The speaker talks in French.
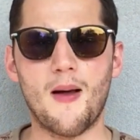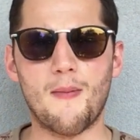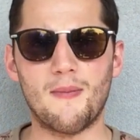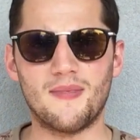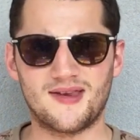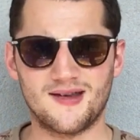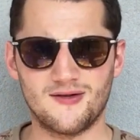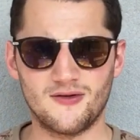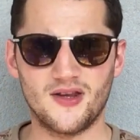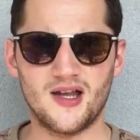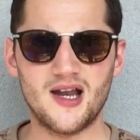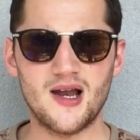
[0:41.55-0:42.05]

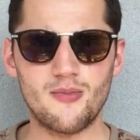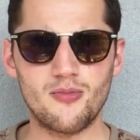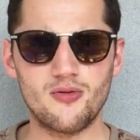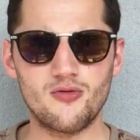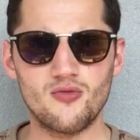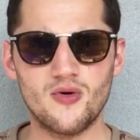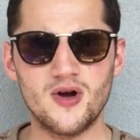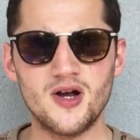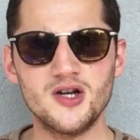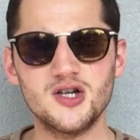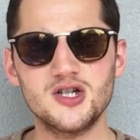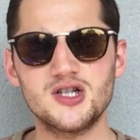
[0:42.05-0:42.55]
Mais avant d'aller plus
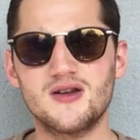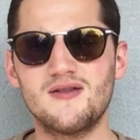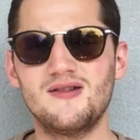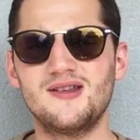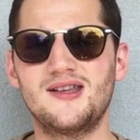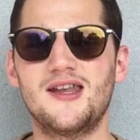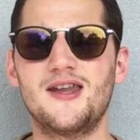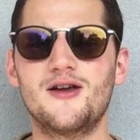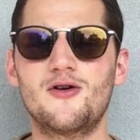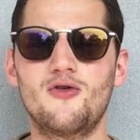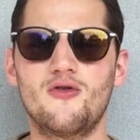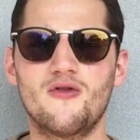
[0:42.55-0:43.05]
loin, je t'invite
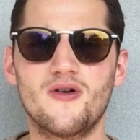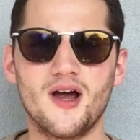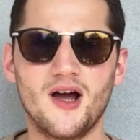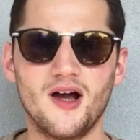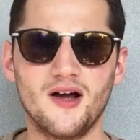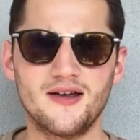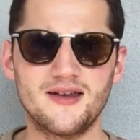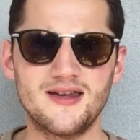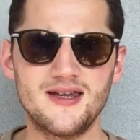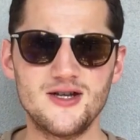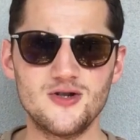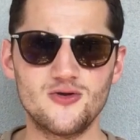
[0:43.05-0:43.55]
à
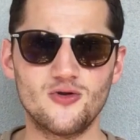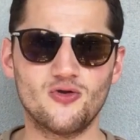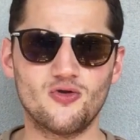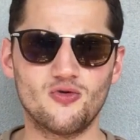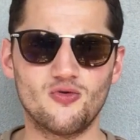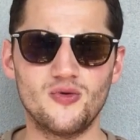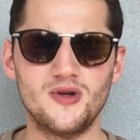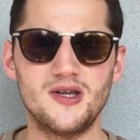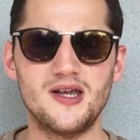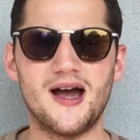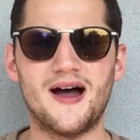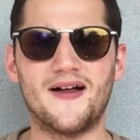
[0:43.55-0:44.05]
découvrir qui je
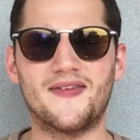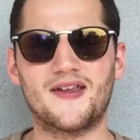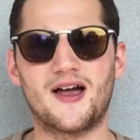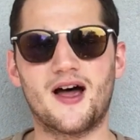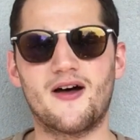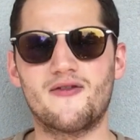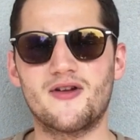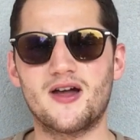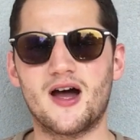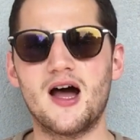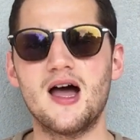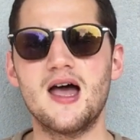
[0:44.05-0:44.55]
suis à
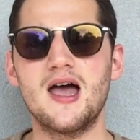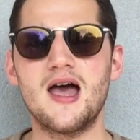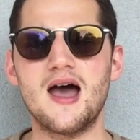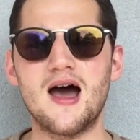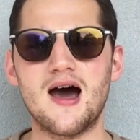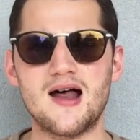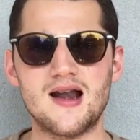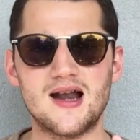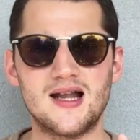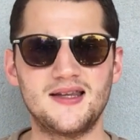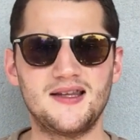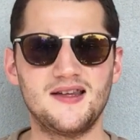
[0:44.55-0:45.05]
travers
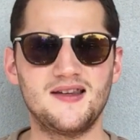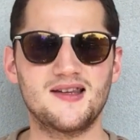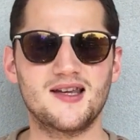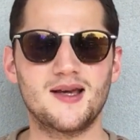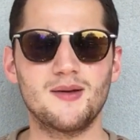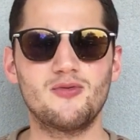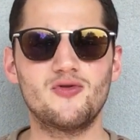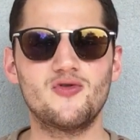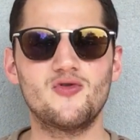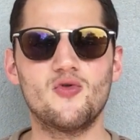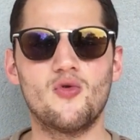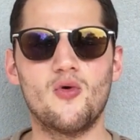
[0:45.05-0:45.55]
la
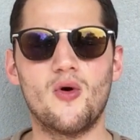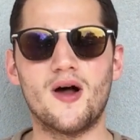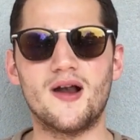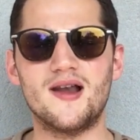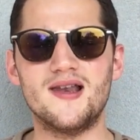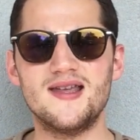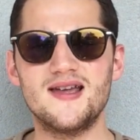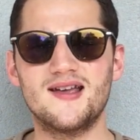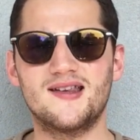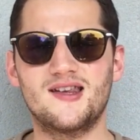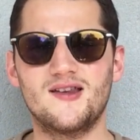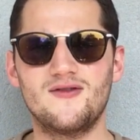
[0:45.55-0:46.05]
description
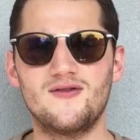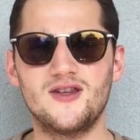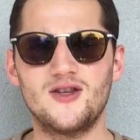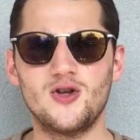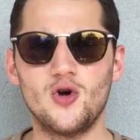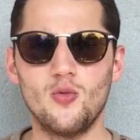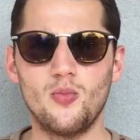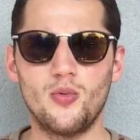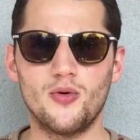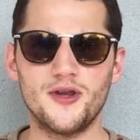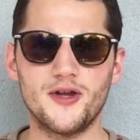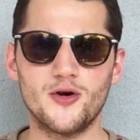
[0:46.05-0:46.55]
liée à cette
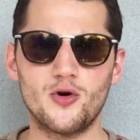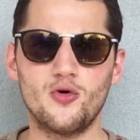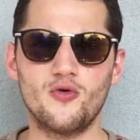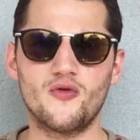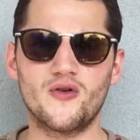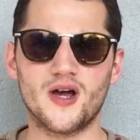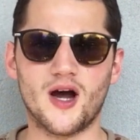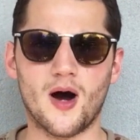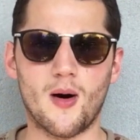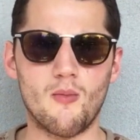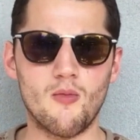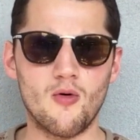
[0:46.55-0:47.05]
vidéo pour
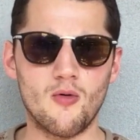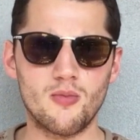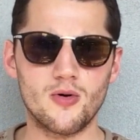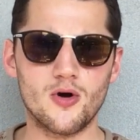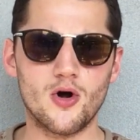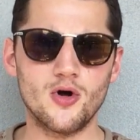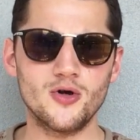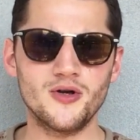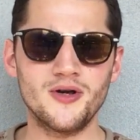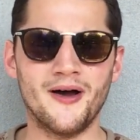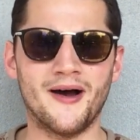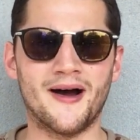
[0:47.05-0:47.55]
découvrir mon
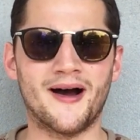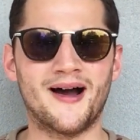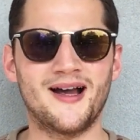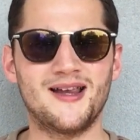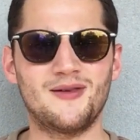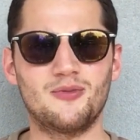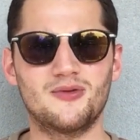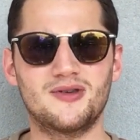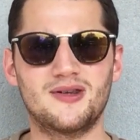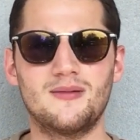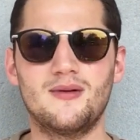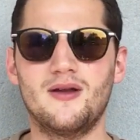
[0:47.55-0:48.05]
blog
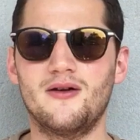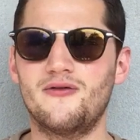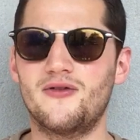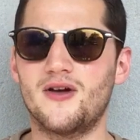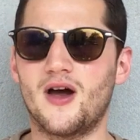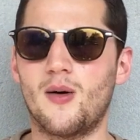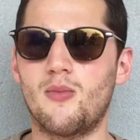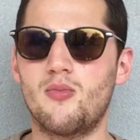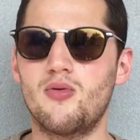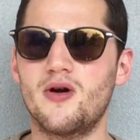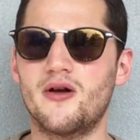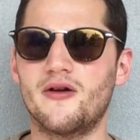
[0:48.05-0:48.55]

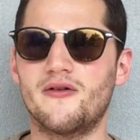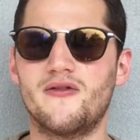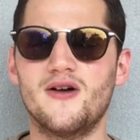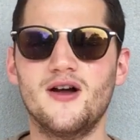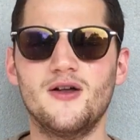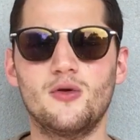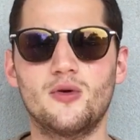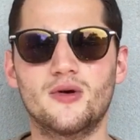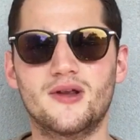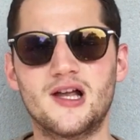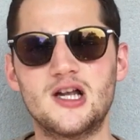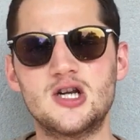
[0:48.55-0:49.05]
responsableaffaires.fr
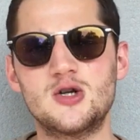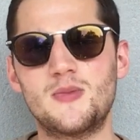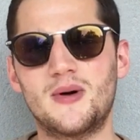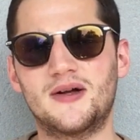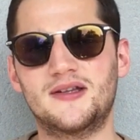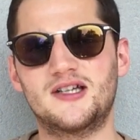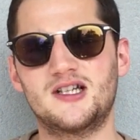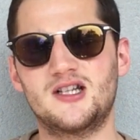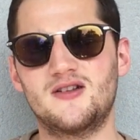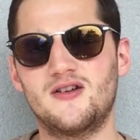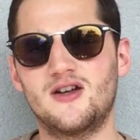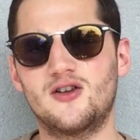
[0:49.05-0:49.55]
dans lequel je
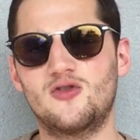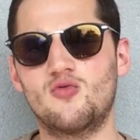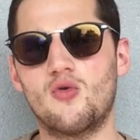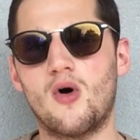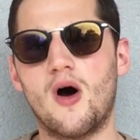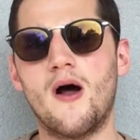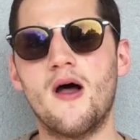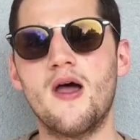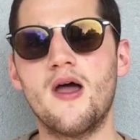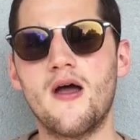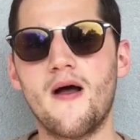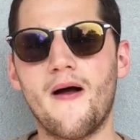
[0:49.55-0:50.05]
partage avec
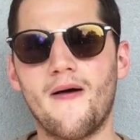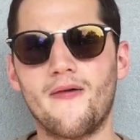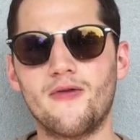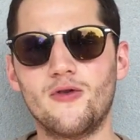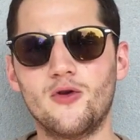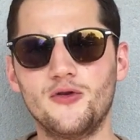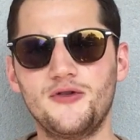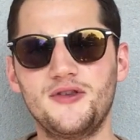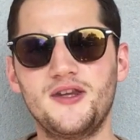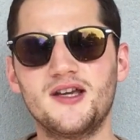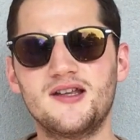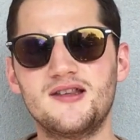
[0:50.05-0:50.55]
toi
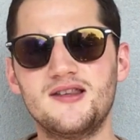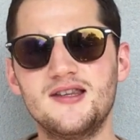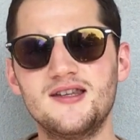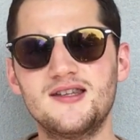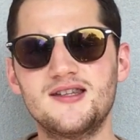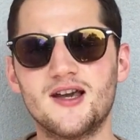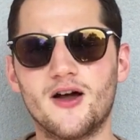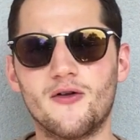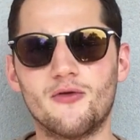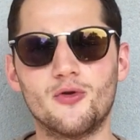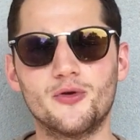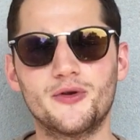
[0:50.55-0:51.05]
d'autres
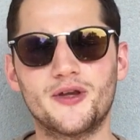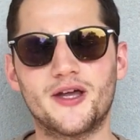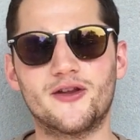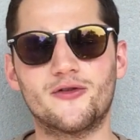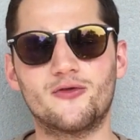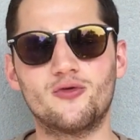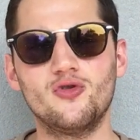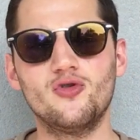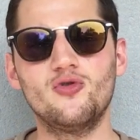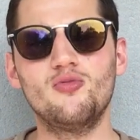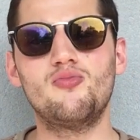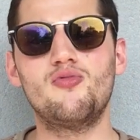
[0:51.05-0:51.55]
techniques, d'autres
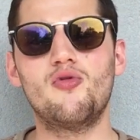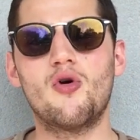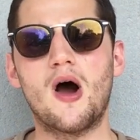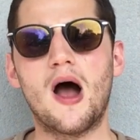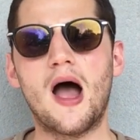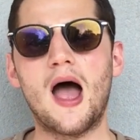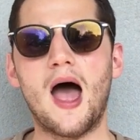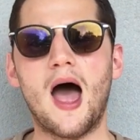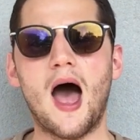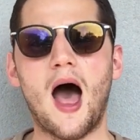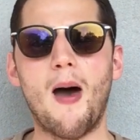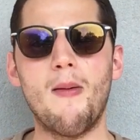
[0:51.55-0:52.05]
astuces pour
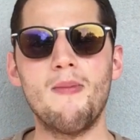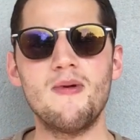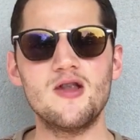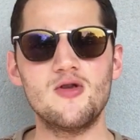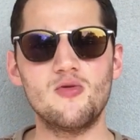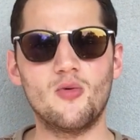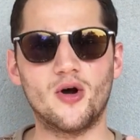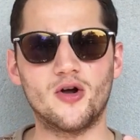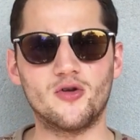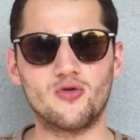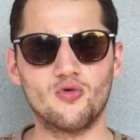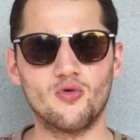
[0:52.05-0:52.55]

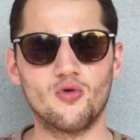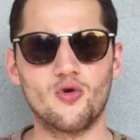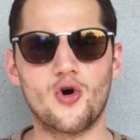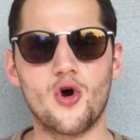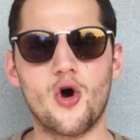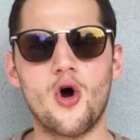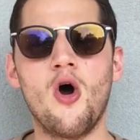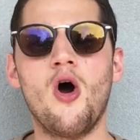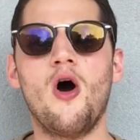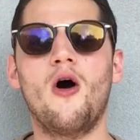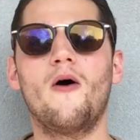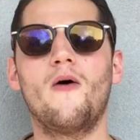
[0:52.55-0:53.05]
améliorer ton
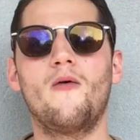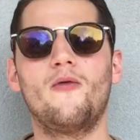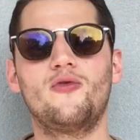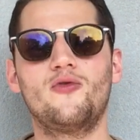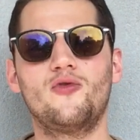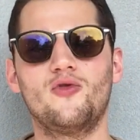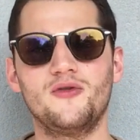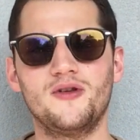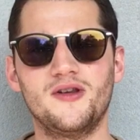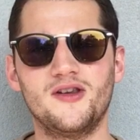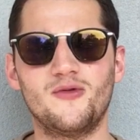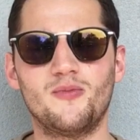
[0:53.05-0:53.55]
corps,
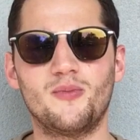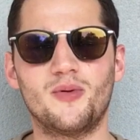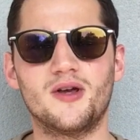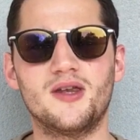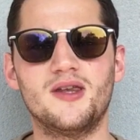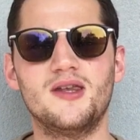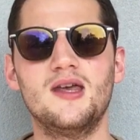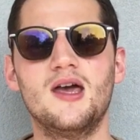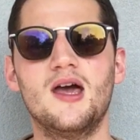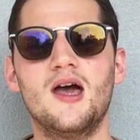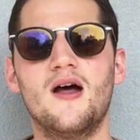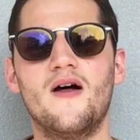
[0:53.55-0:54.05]
ton
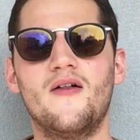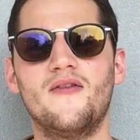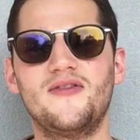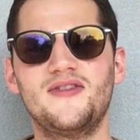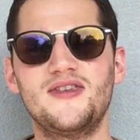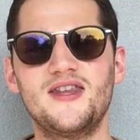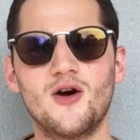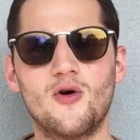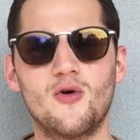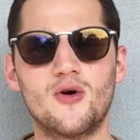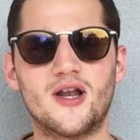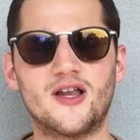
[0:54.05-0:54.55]
esprit,
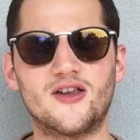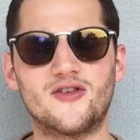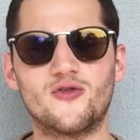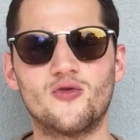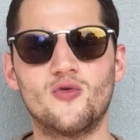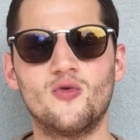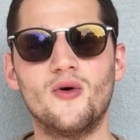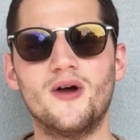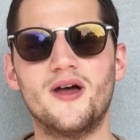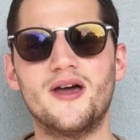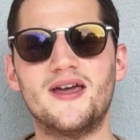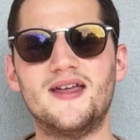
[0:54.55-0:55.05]
tes
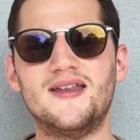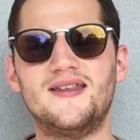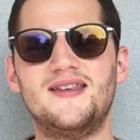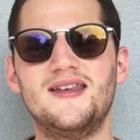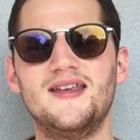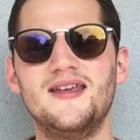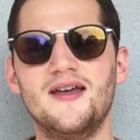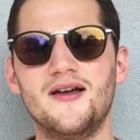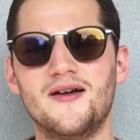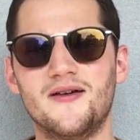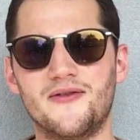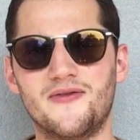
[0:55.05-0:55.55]
relations et
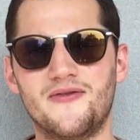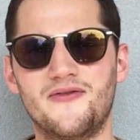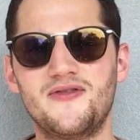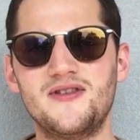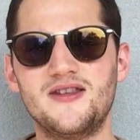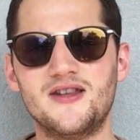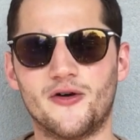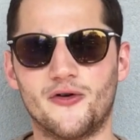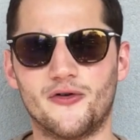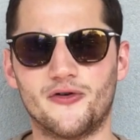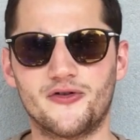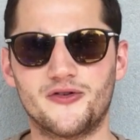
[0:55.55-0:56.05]
tes
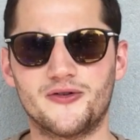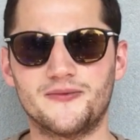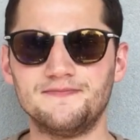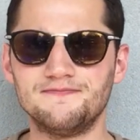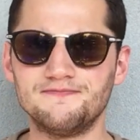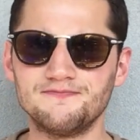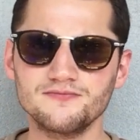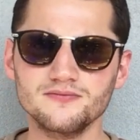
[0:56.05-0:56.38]
finances.